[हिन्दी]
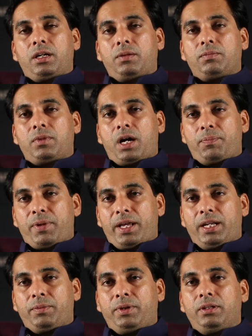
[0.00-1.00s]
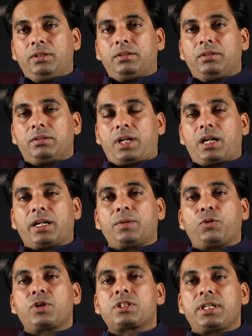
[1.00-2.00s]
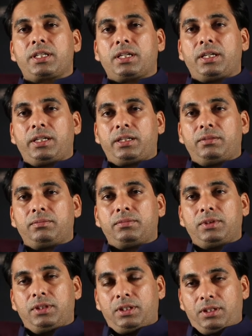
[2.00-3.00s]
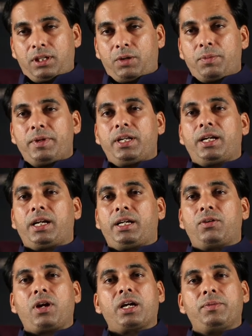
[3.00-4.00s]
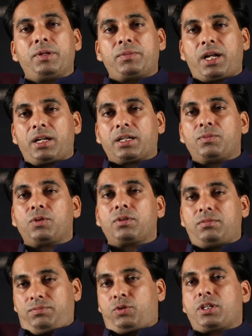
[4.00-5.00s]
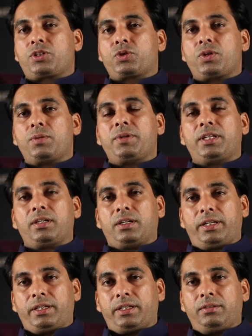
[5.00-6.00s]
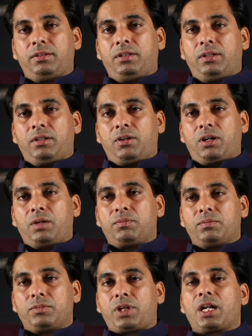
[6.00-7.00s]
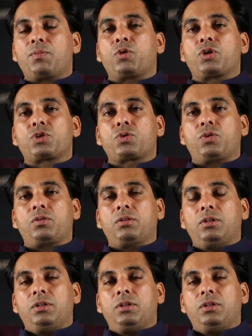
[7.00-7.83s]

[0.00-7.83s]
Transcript: हम आप पहले भी टाटा के प्रोडक्ट्स लेते रहे हैं अभी भी ले रहे हैं और आगे भी हम टाटा के प्रोडक्ट्स जो है हम लेते रहेंगे और हम टाटा मोटर्स को